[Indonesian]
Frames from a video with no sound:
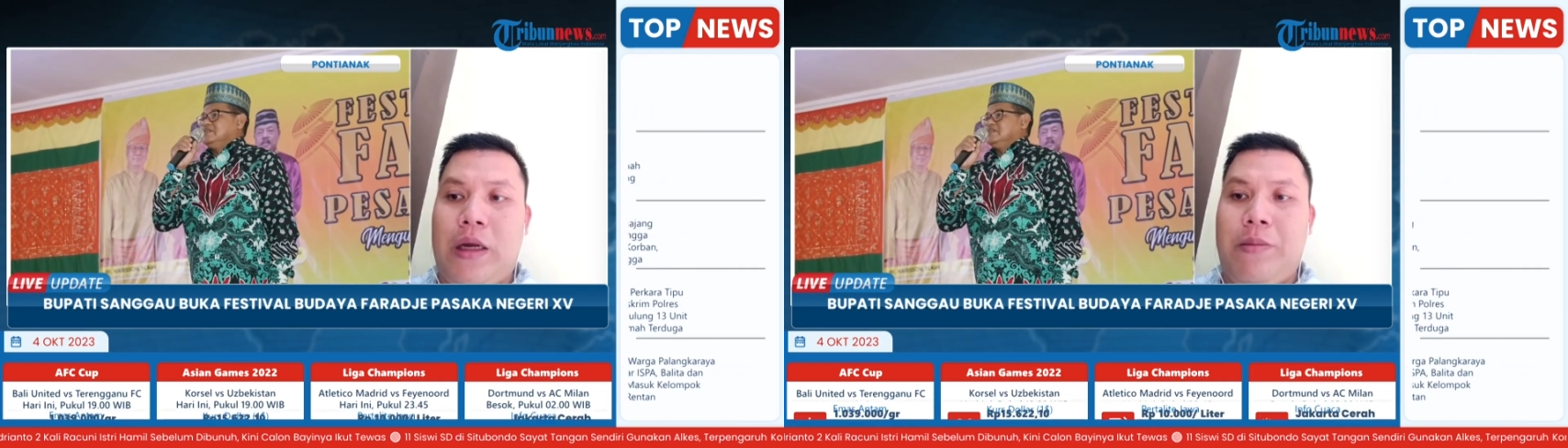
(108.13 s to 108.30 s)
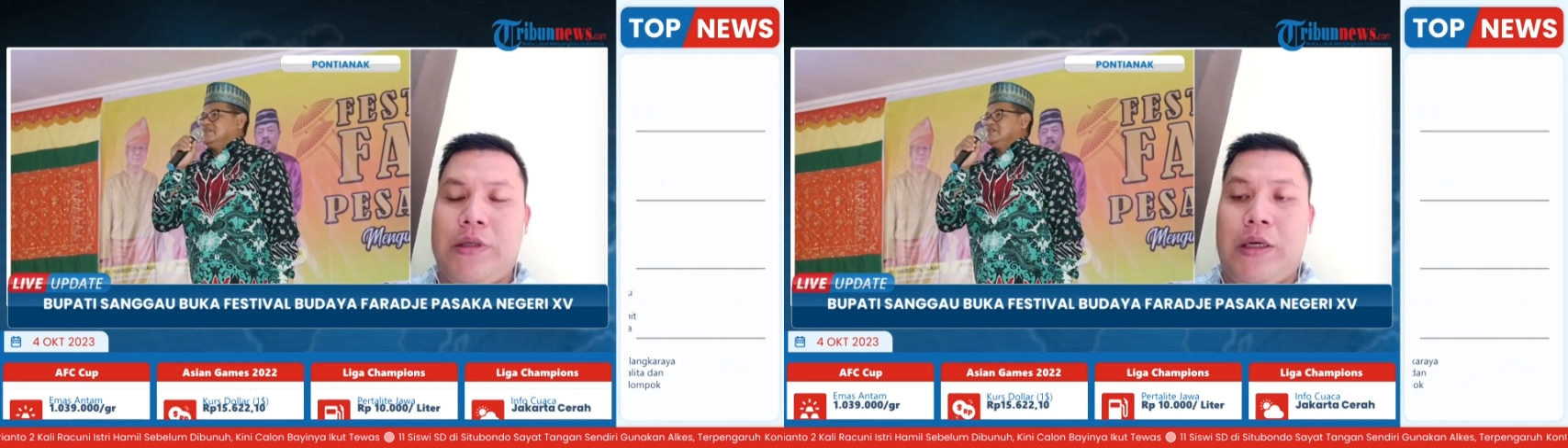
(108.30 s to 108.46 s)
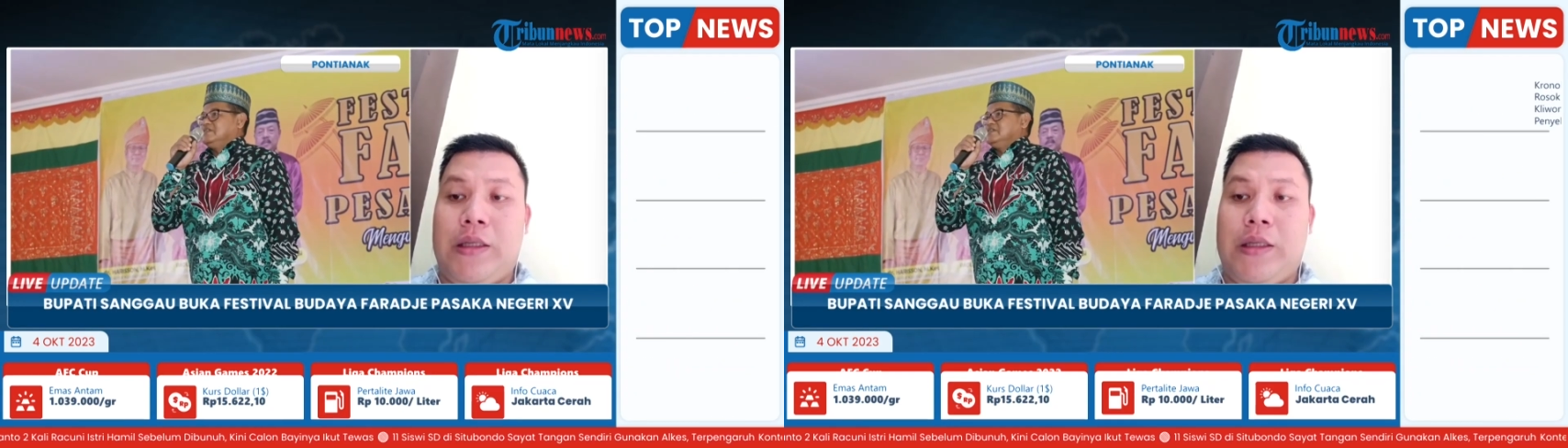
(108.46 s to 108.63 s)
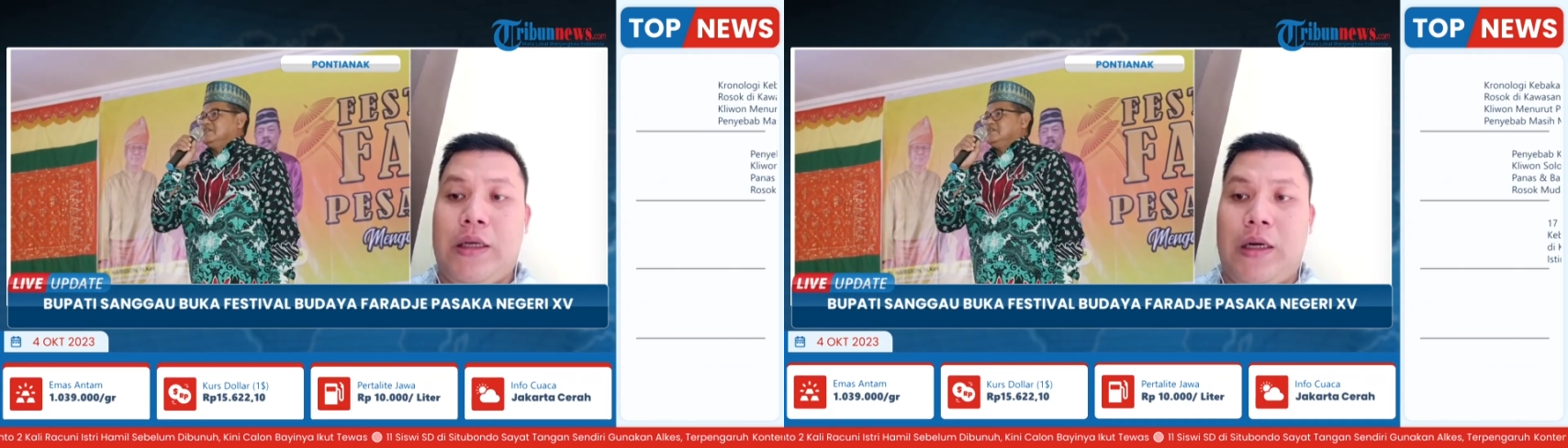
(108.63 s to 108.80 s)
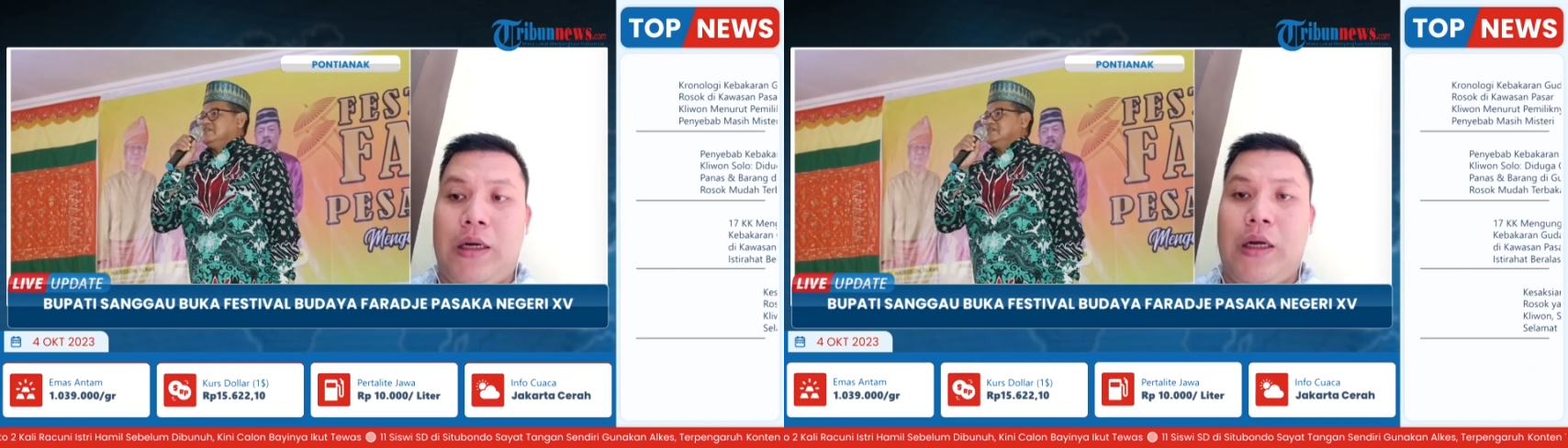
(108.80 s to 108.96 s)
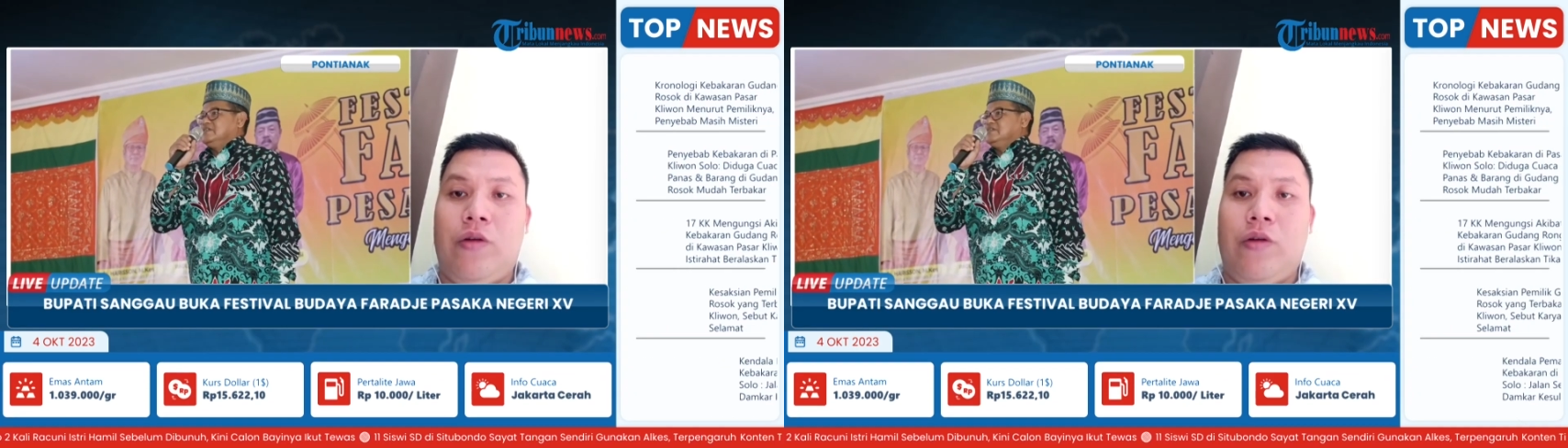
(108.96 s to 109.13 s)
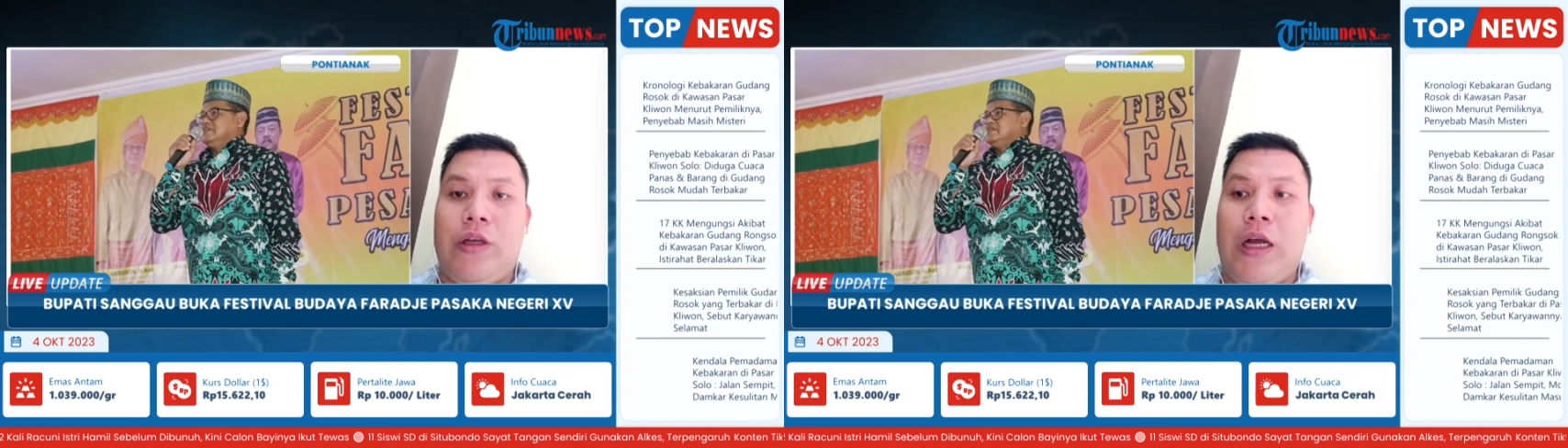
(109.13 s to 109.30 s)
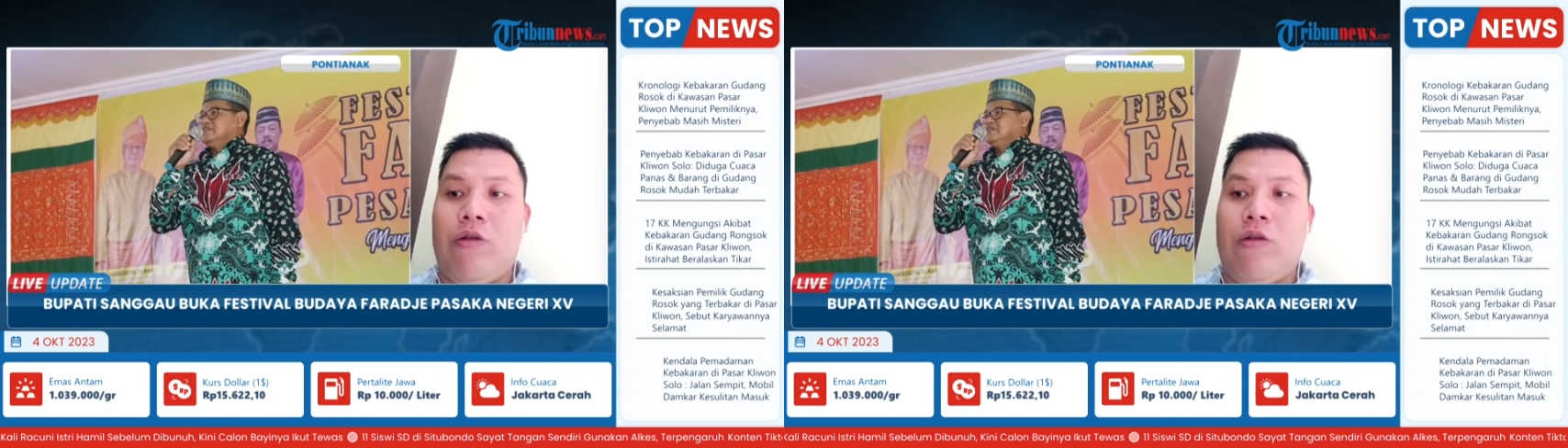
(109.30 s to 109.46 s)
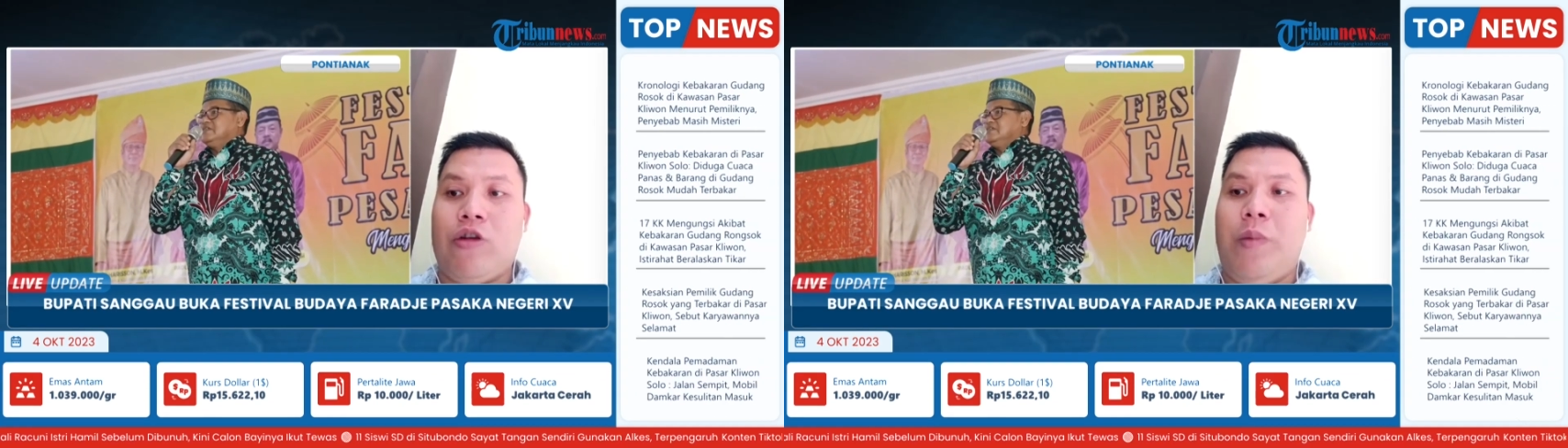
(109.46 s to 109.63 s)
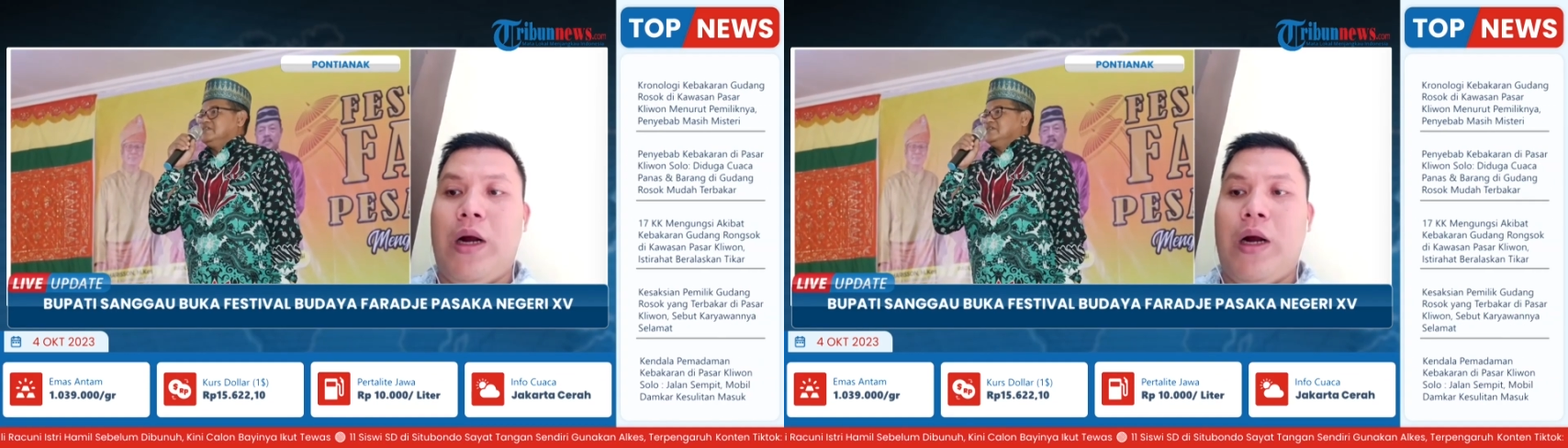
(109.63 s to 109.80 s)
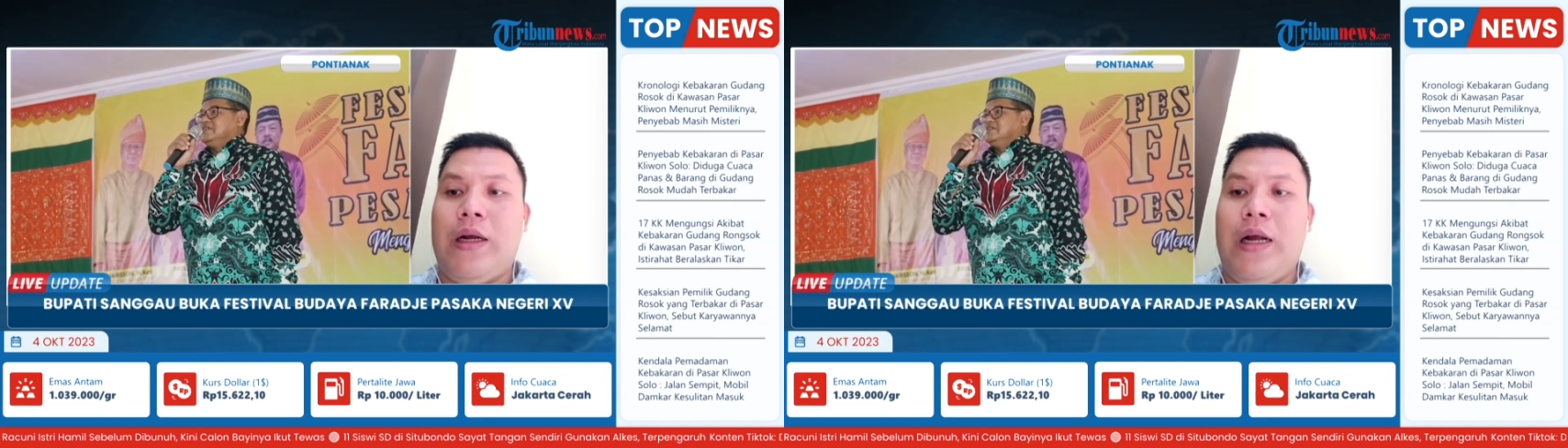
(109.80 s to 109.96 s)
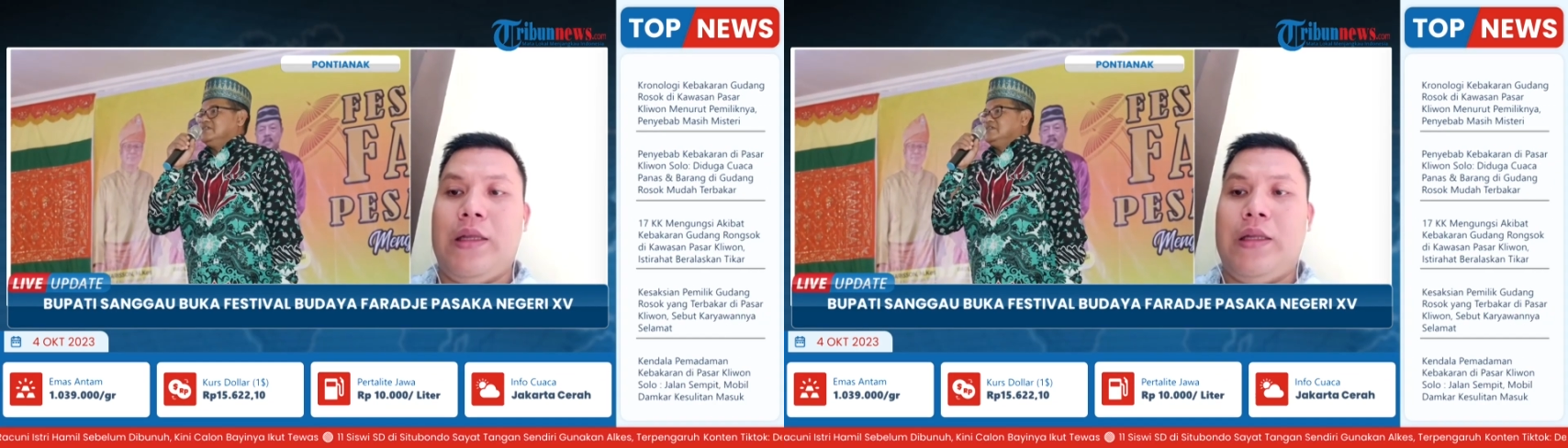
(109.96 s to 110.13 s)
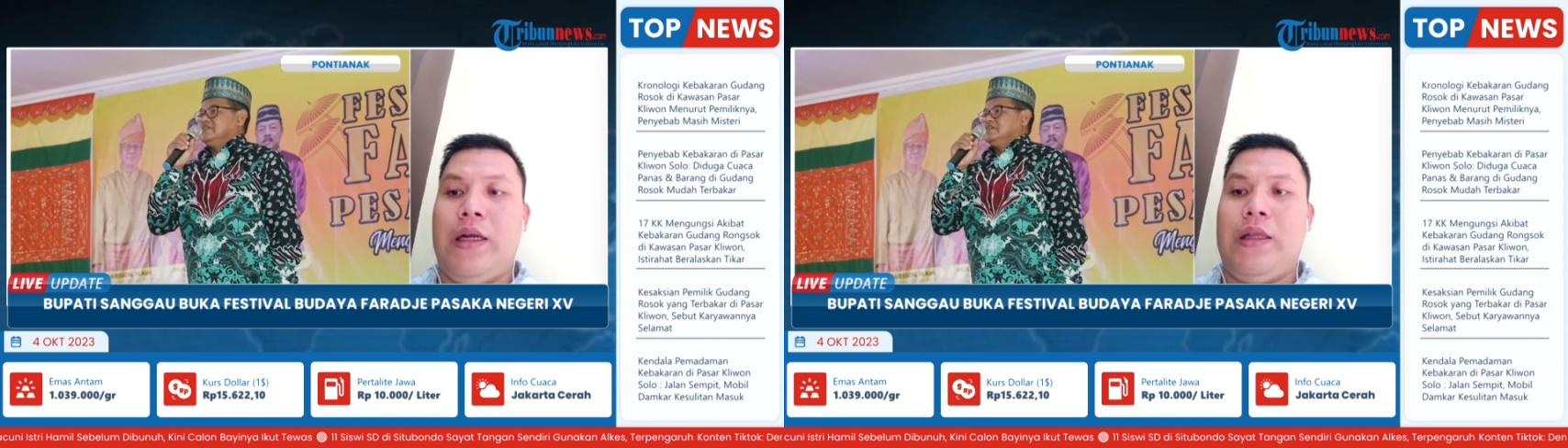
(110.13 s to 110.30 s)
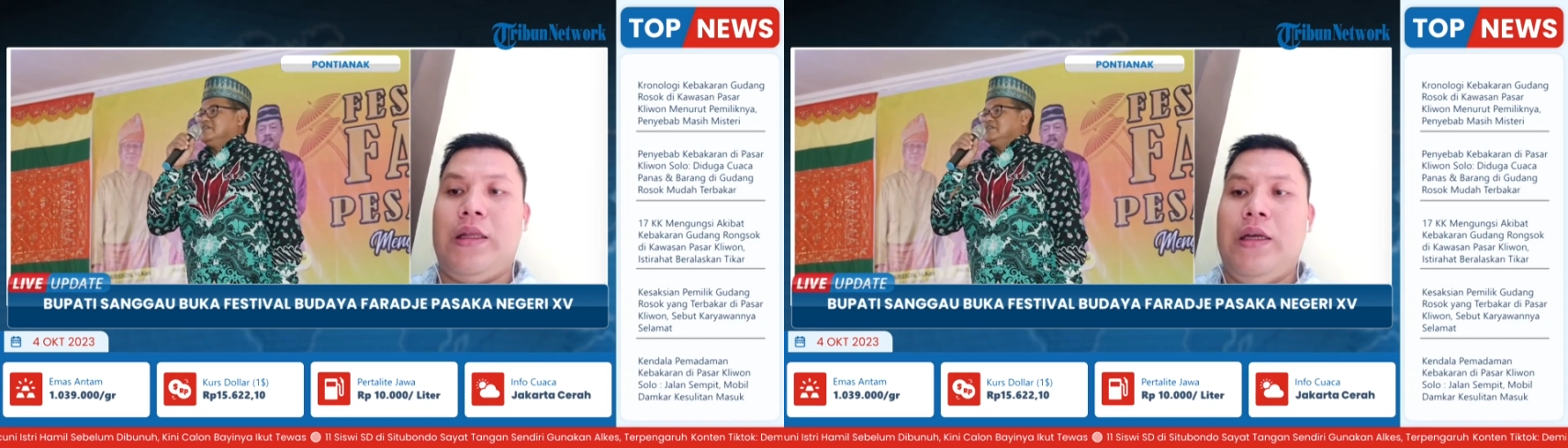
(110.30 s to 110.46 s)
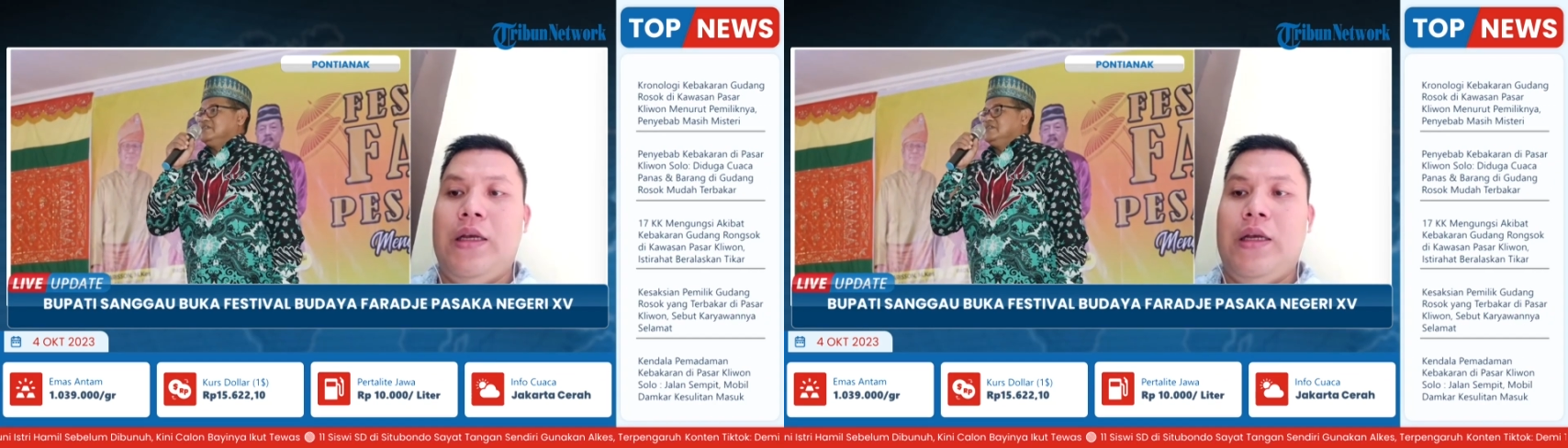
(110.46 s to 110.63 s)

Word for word: masyarakat Sanggau kita harus bangga dengan